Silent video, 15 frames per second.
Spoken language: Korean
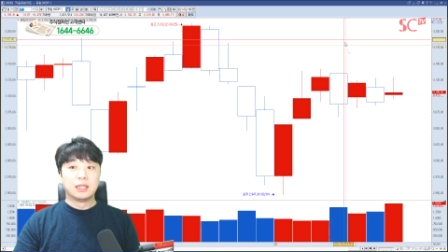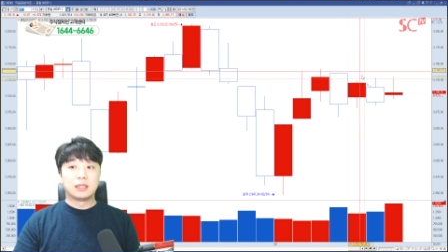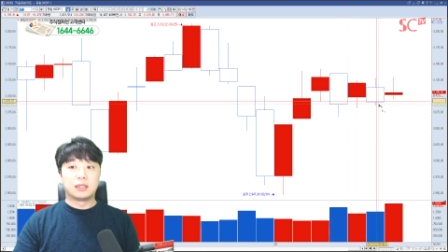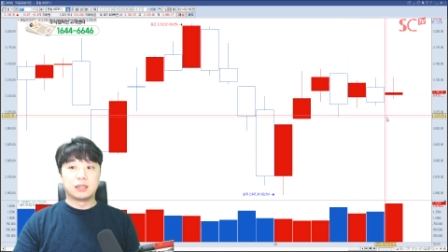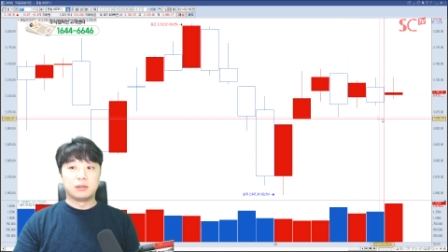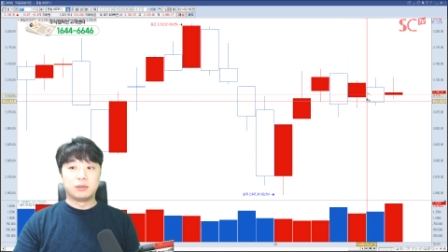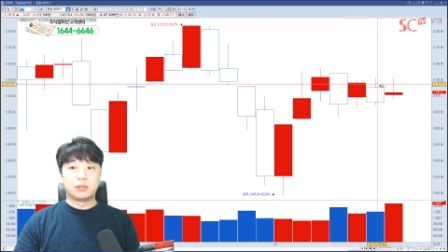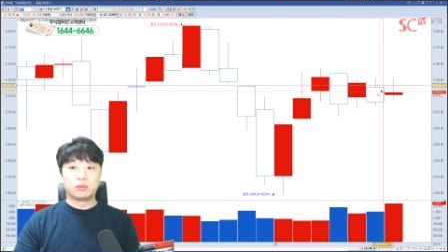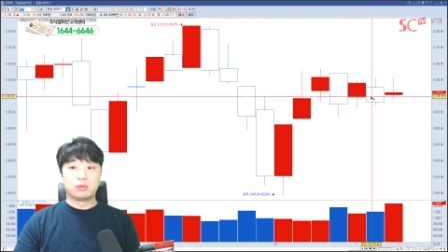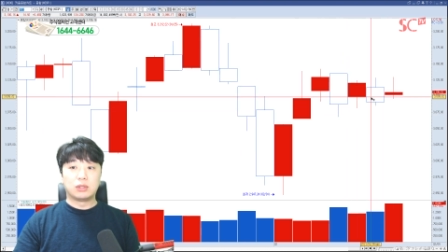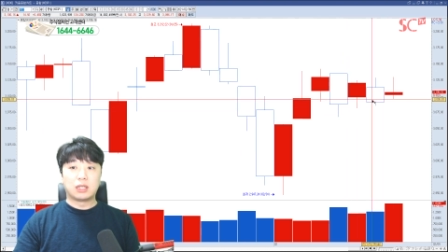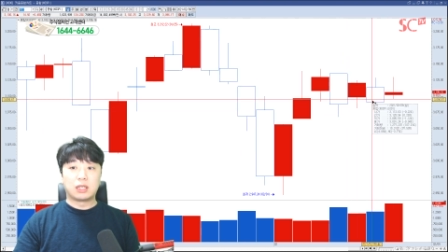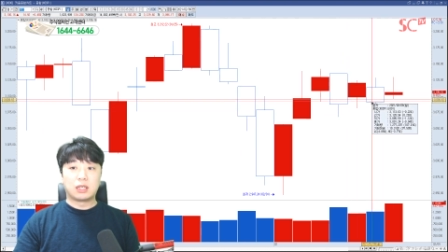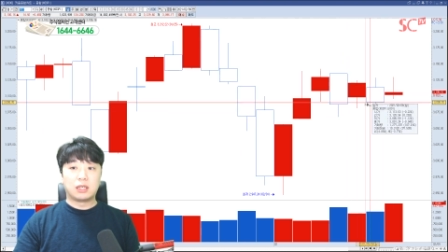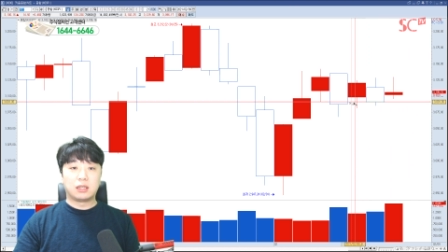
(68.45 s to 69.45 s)
지금 이제
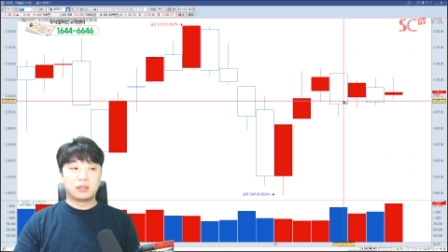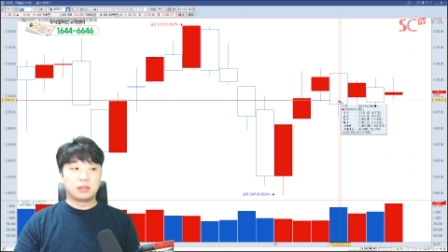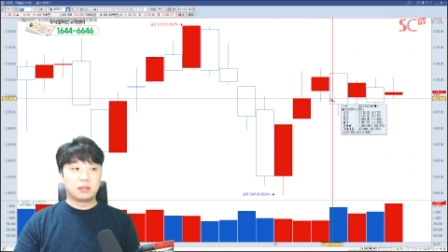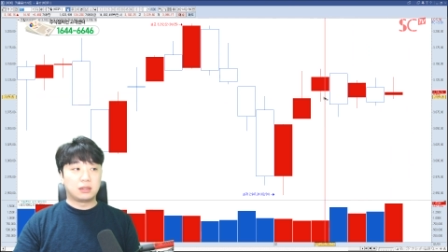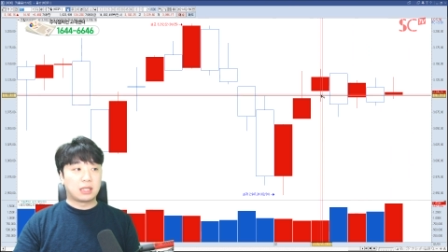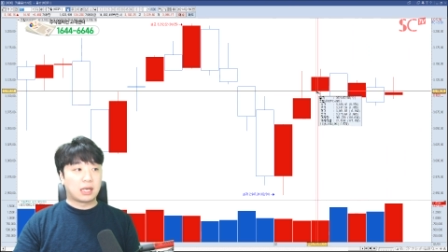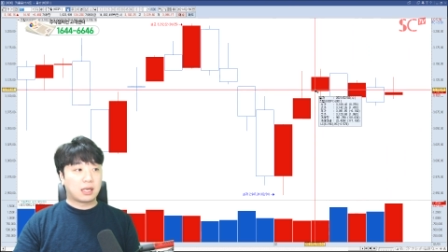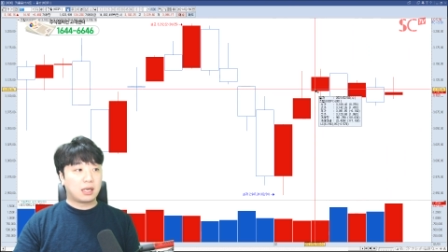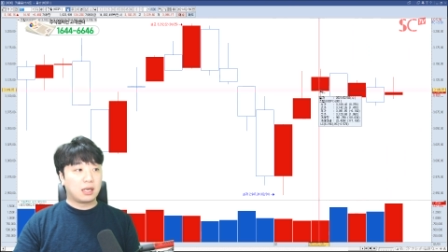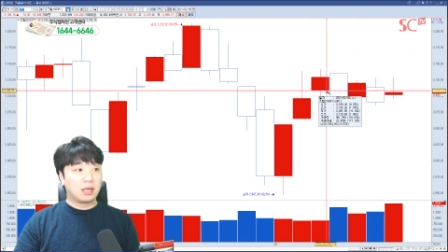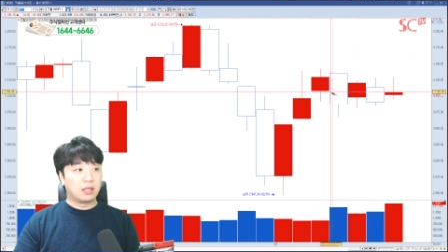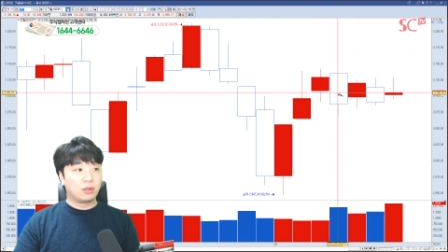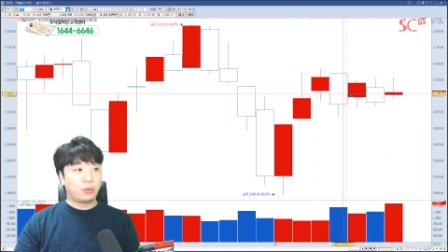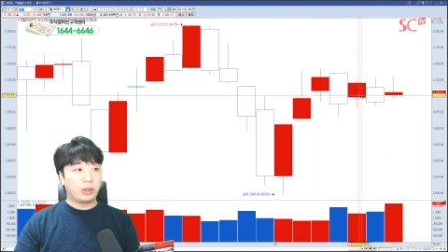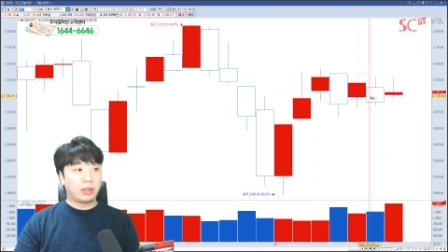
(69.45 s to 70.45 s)
우리나라는
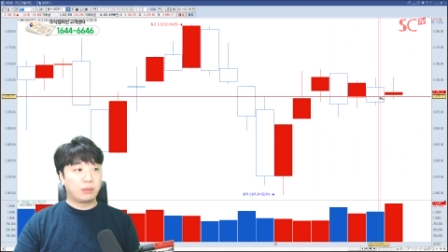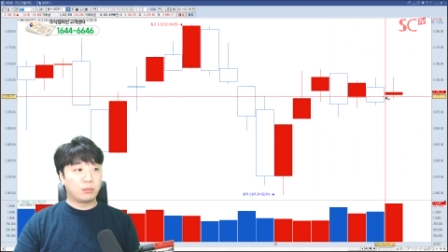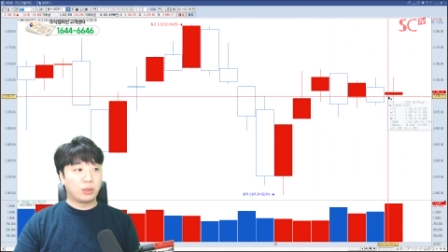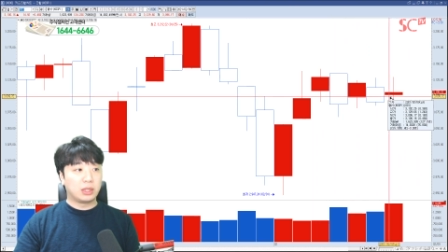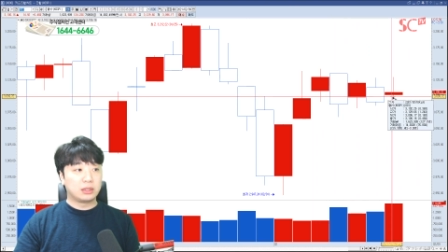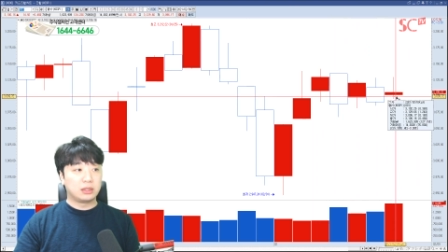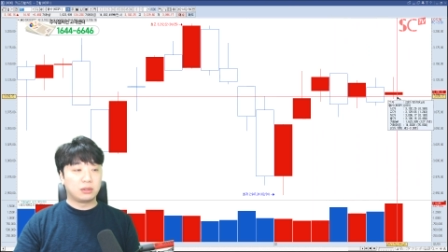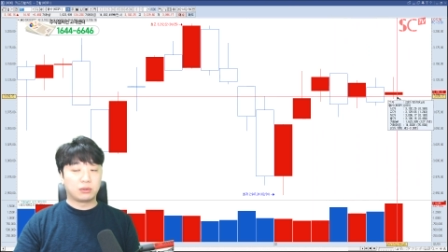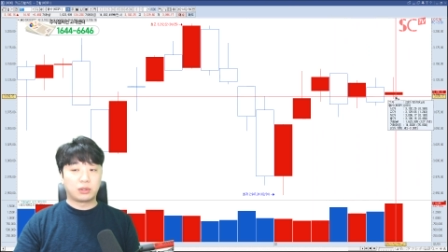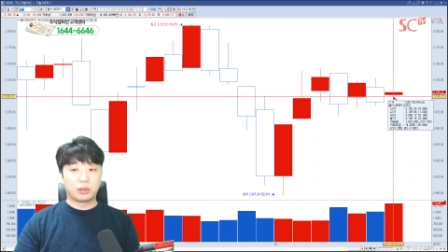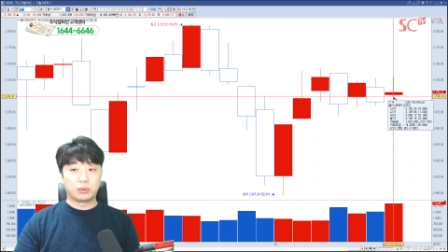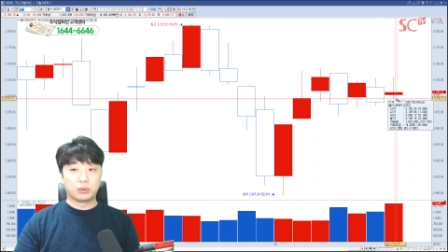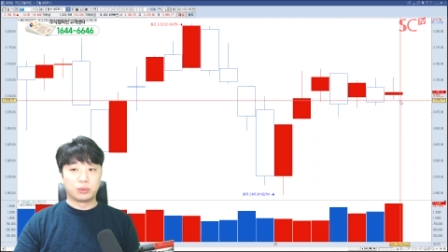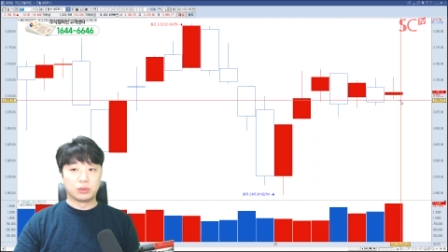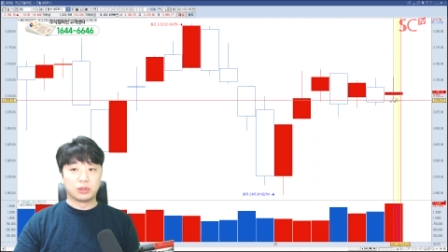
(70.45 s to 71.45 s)
약간 횡보한
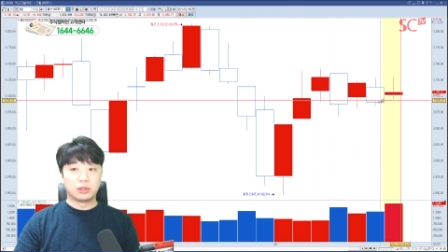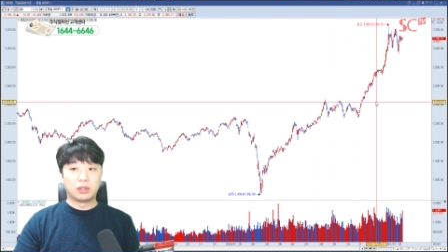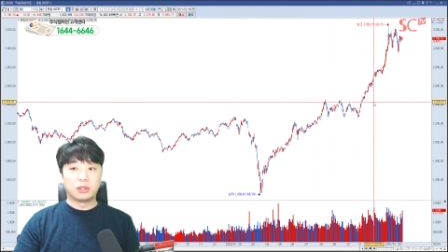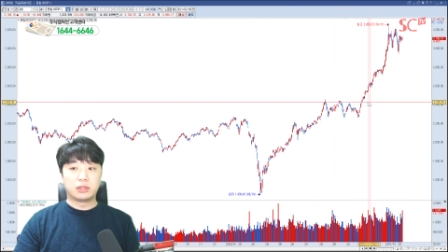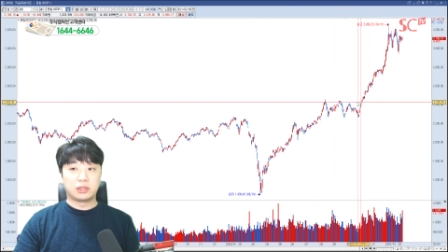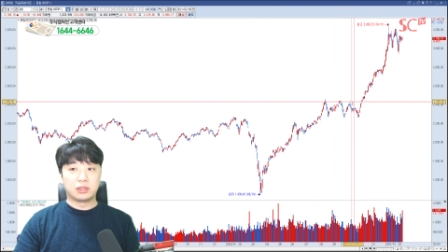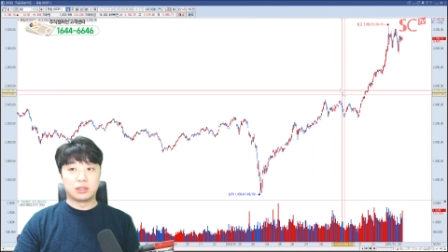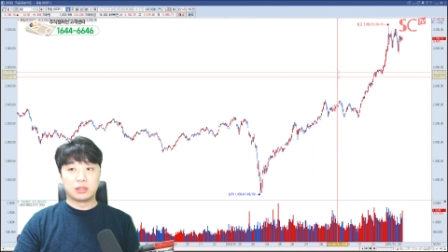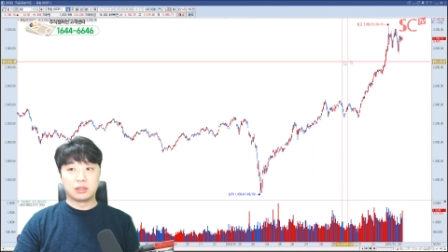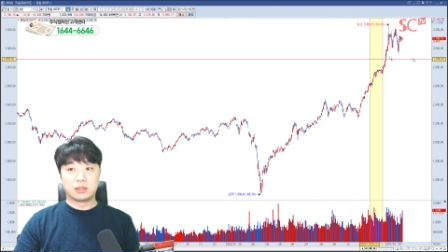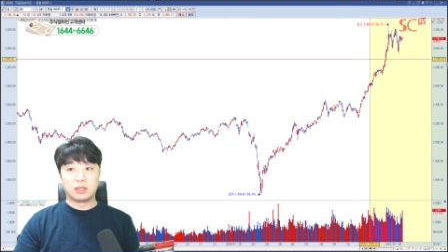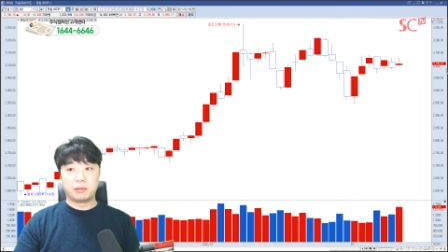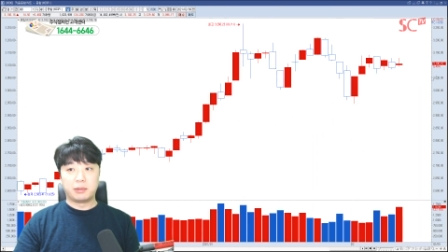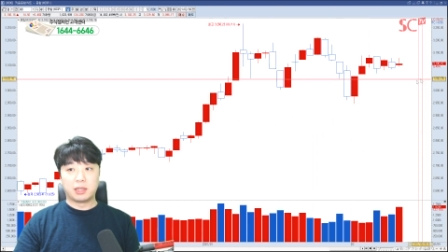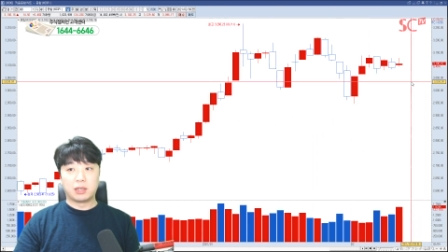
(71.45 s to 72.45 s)
형태로 늘어지는
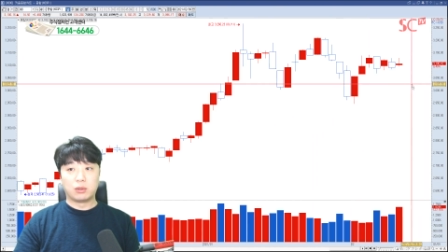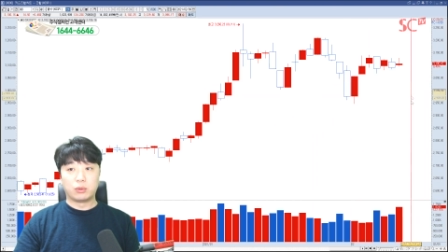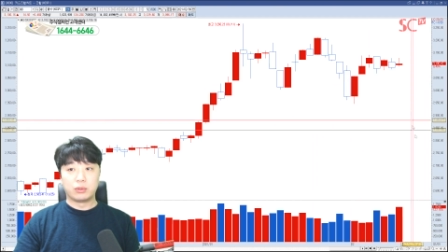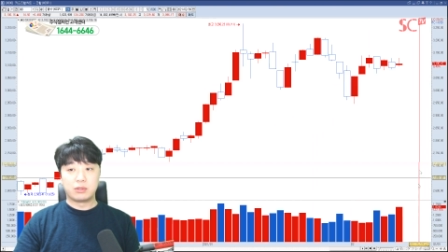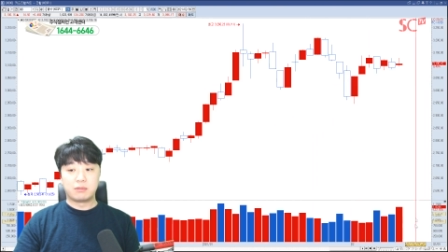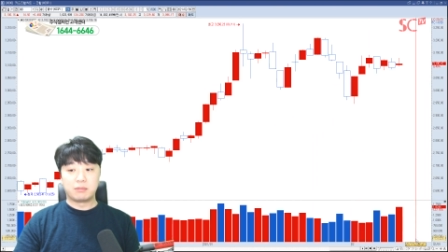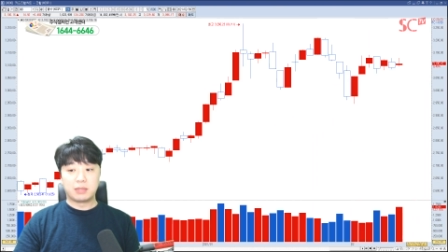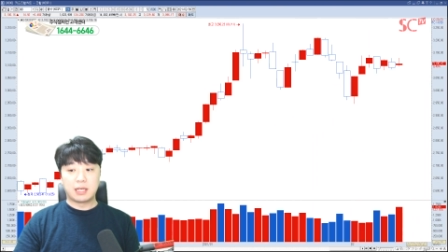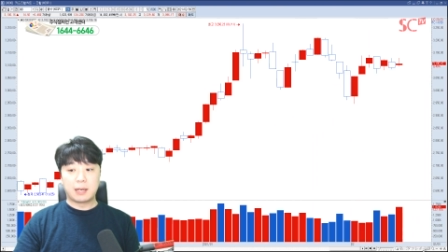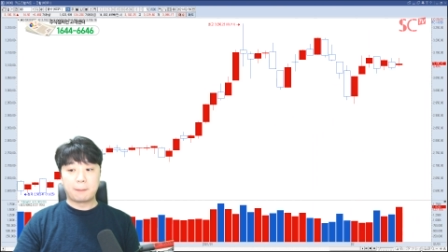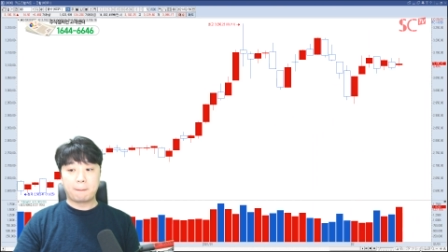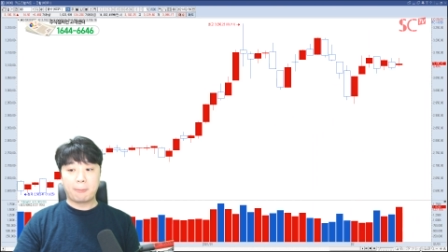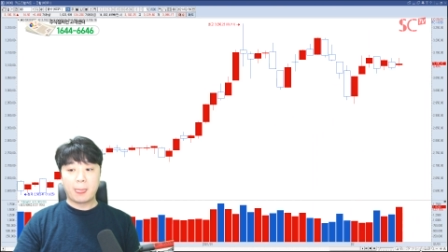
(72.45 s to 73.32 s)
그림이 나오고 있습니다.